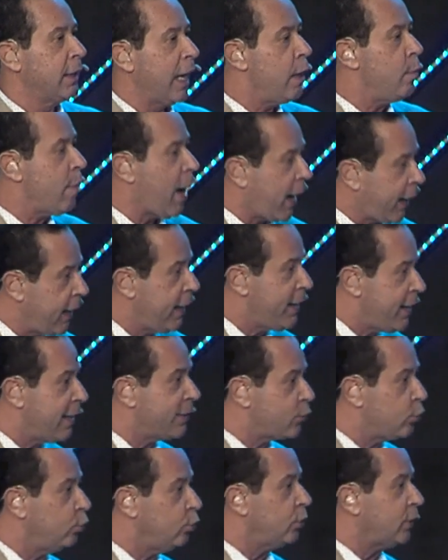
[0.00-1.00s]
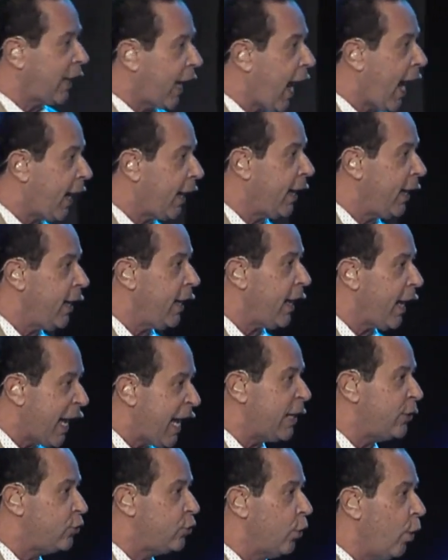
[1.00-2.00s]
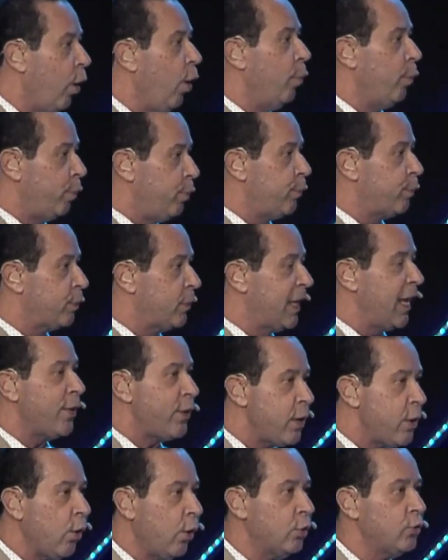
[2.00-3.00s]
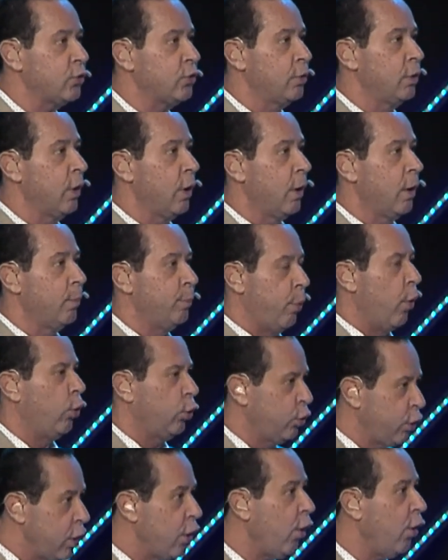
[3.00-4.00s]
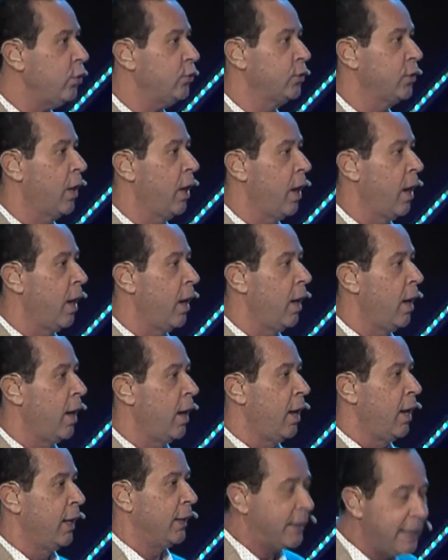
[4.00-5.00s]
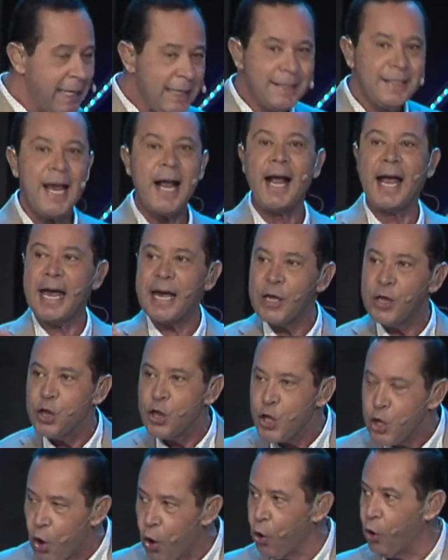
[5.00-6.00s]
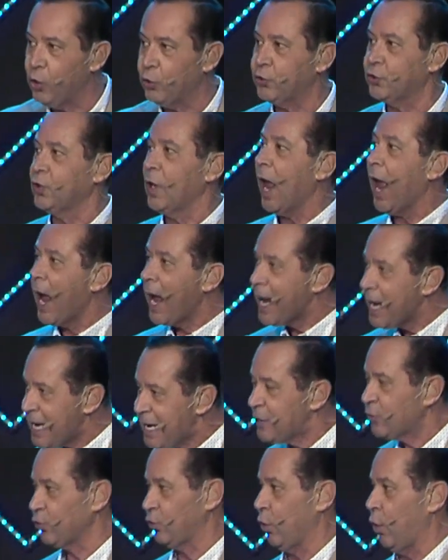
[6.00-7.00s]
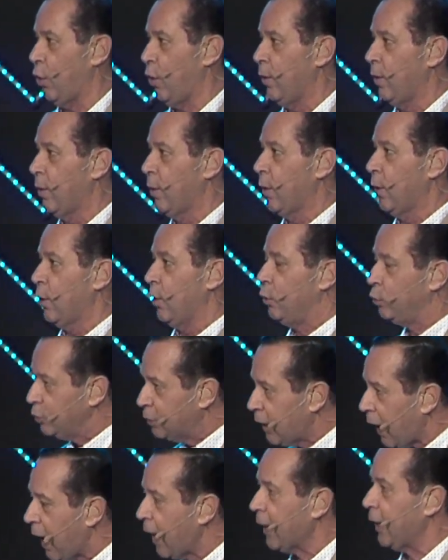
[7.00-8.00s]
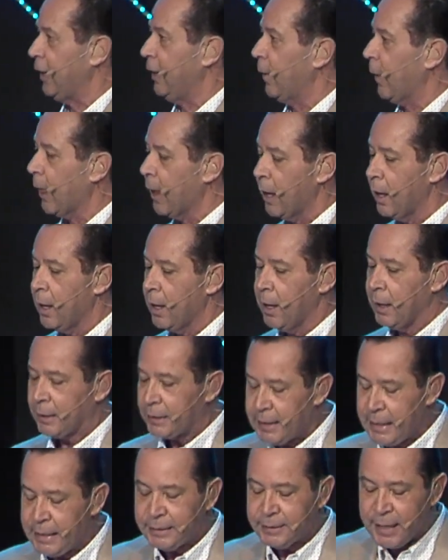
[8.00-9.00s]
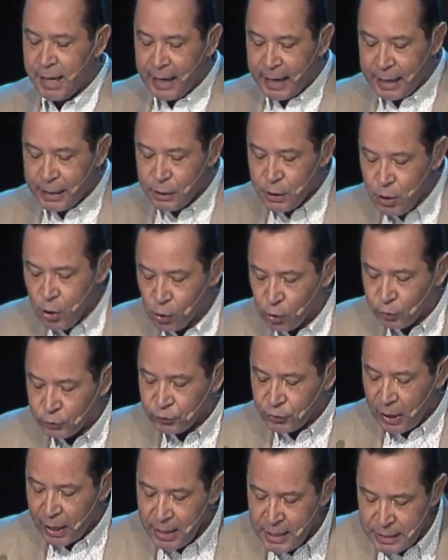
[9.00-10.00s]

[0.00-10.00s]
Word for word: ¿Te imaginas un traje hecho de Dios, por Dios? Dice que Dios hizo un traje. Dice que Dios